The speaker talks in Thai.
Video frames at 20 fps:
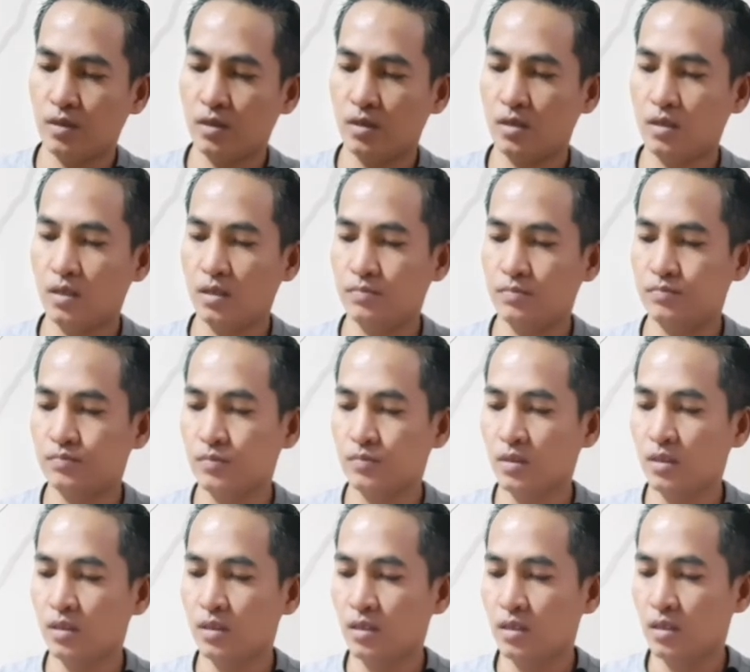ครับ
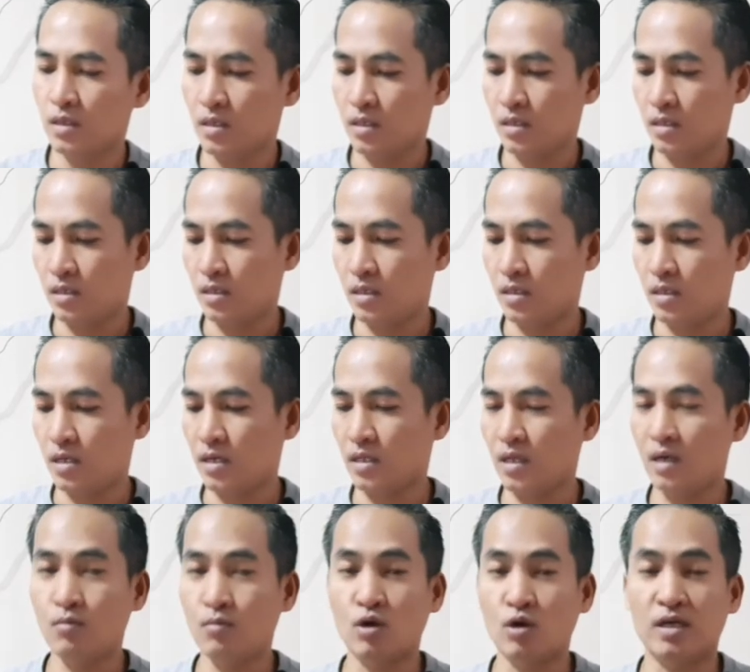นะะ
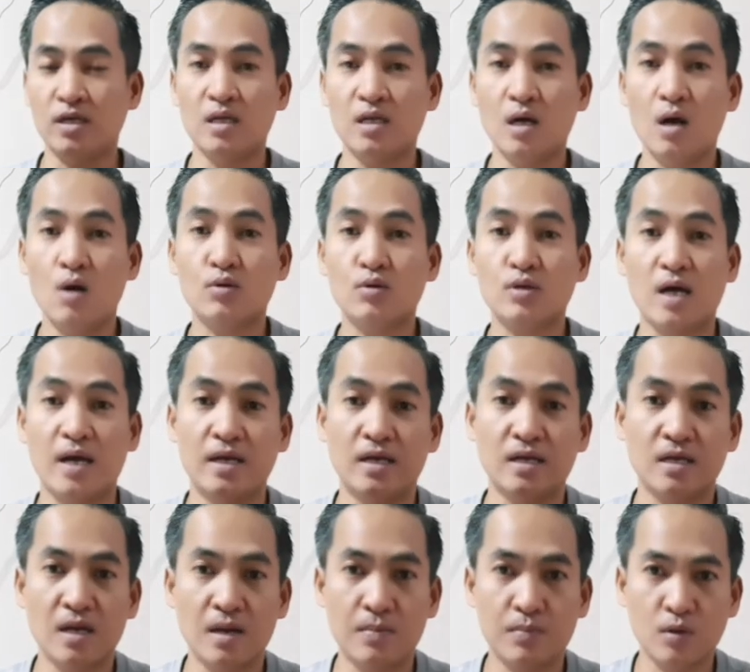ทั้งหมดนี้เท่าไหร่
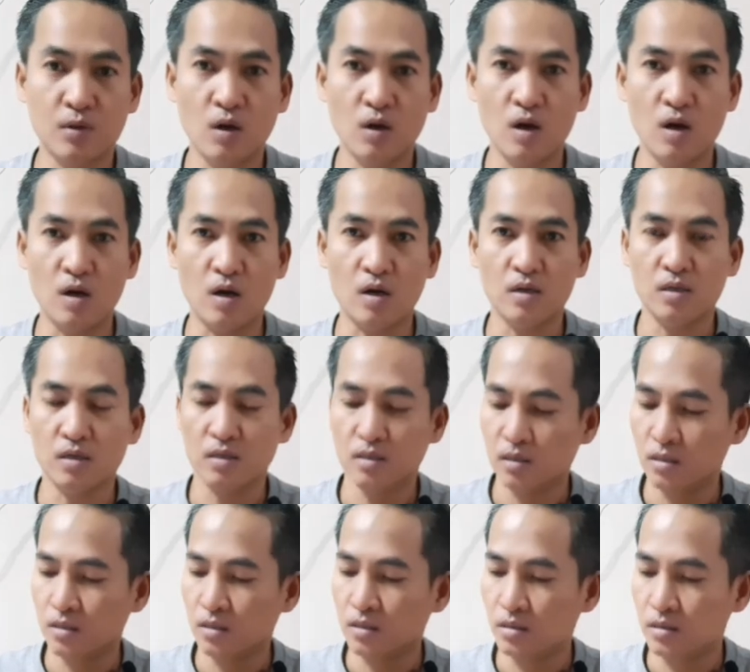นะครับก็
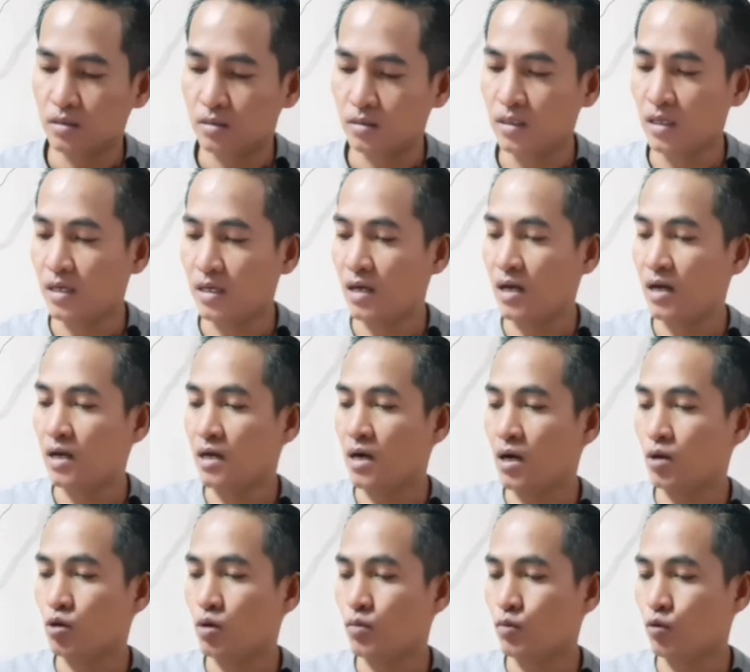นี่เลยฮะ
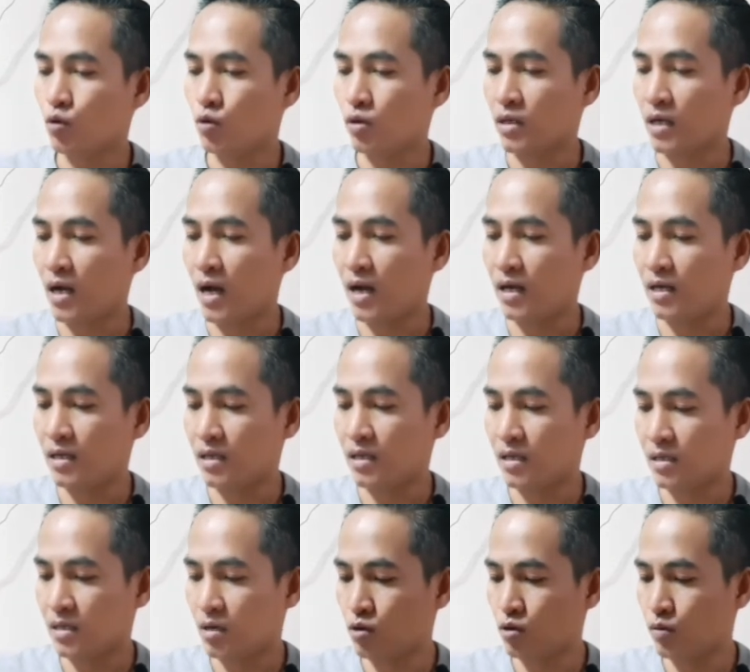เข้าร่วมโครงการนะ
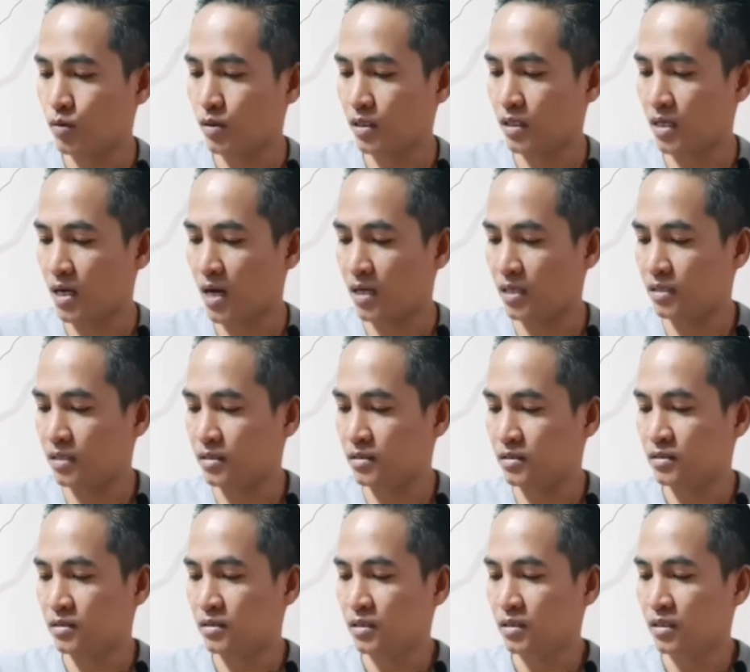ฮะเข้าร่วมโครงการ
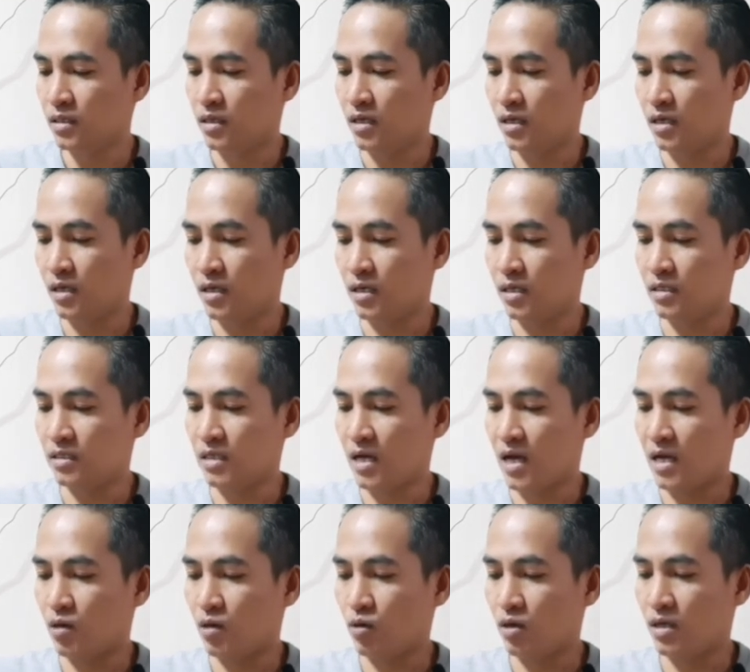
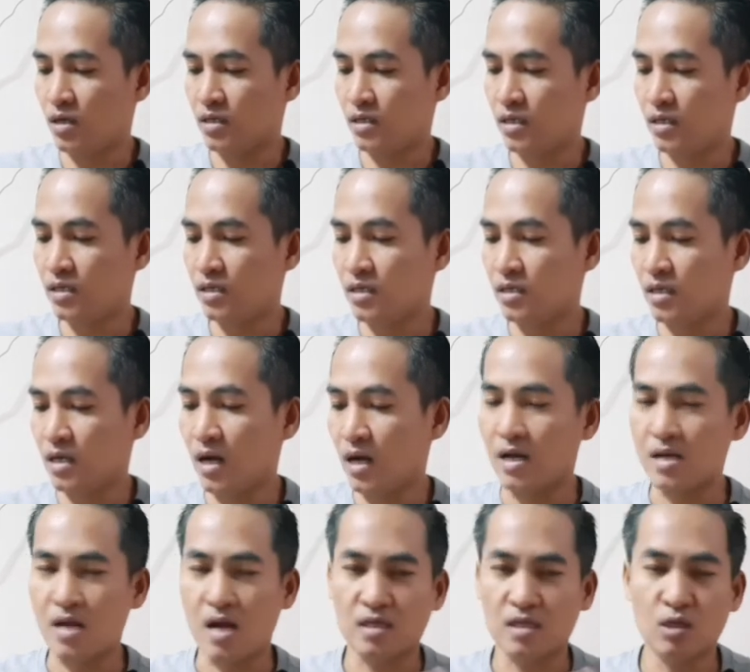จ่ายคนละครึ่งนะฮะห
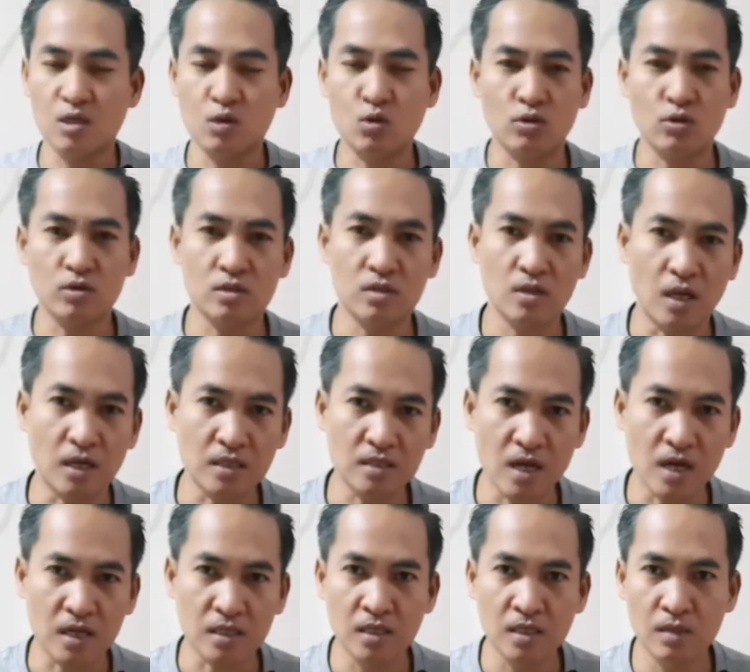ลังจากที่หลัง
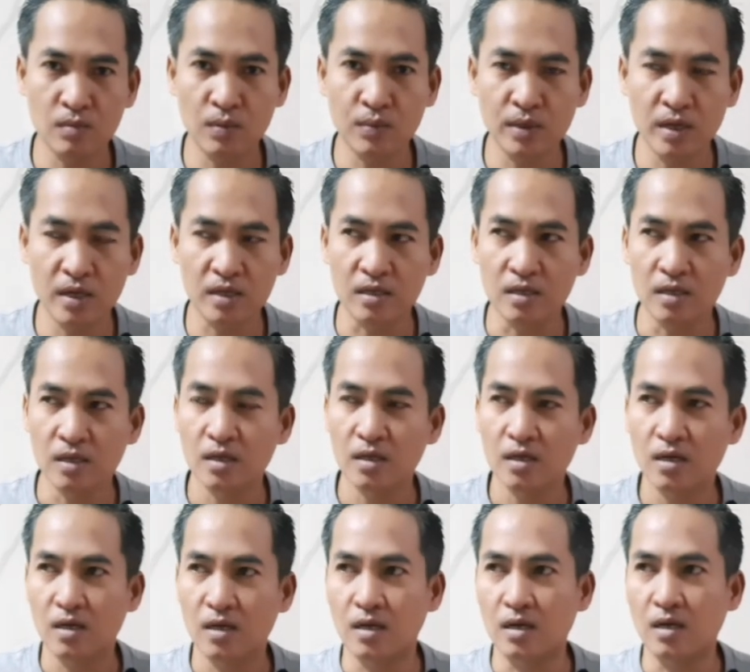จากที่เพื่อนๆ
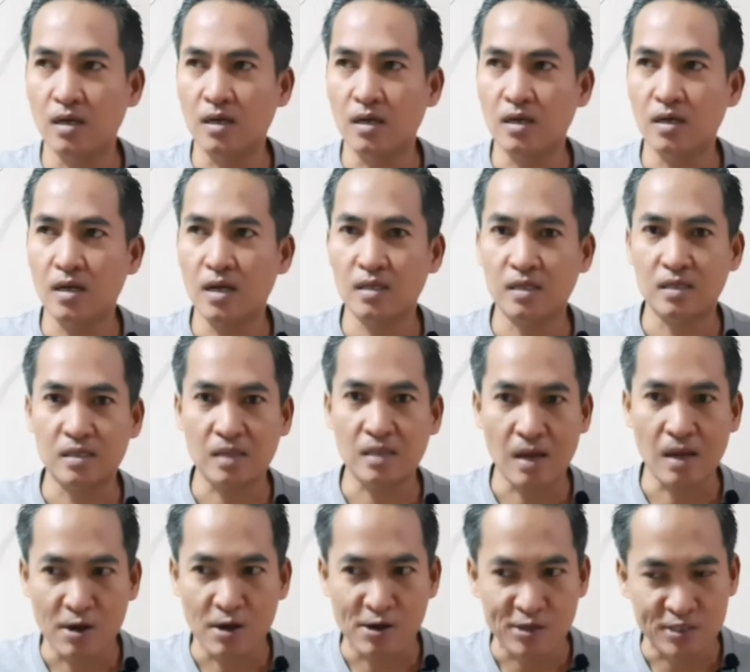ได้ติดตา
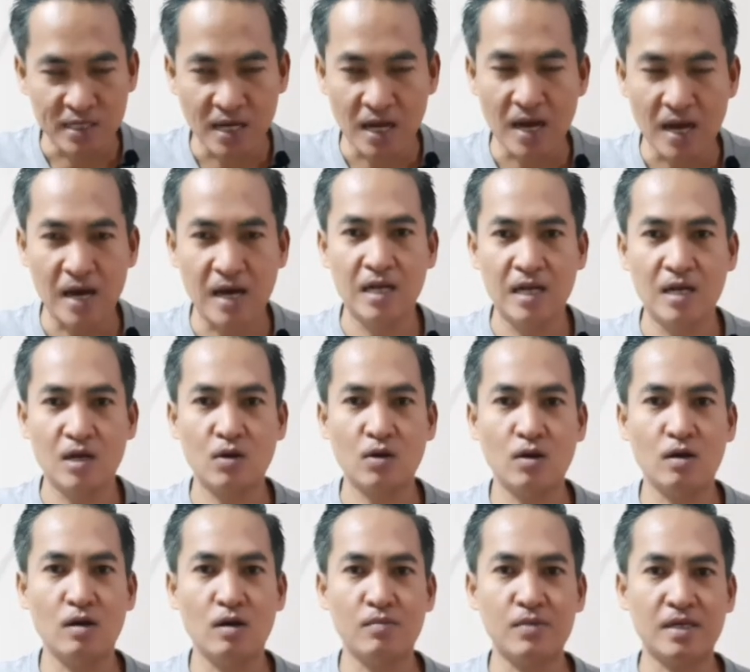มข่าวสารแล้ว
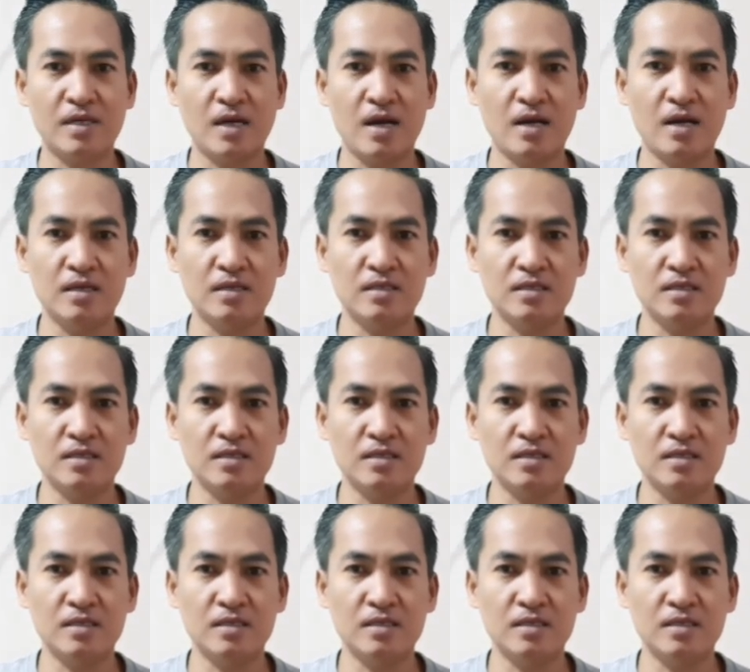ก็มีการ